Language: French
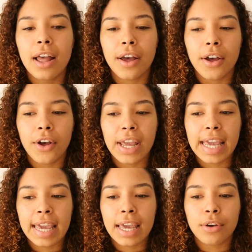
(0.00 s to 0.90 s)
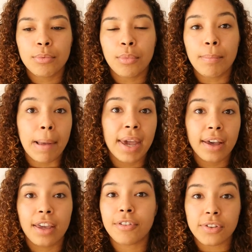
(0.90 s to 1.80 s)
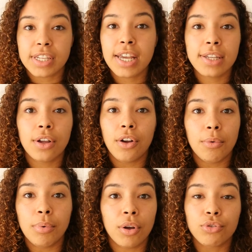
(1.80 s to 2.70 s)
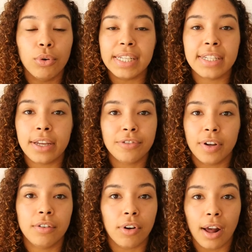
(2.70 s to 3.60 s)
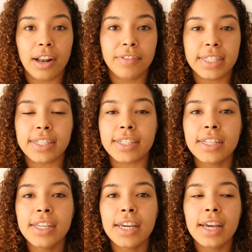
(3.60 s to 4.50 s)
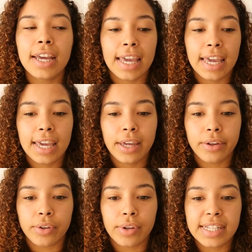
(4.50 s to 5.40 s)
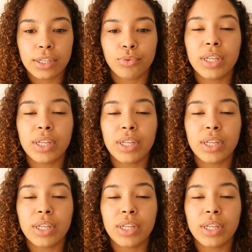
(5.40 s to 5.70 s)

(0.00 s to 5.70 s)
Euh, et euh, ma mère est française, blanche, caucasienne, enfin voilà, elle vient d'ici, et, et c'est tout.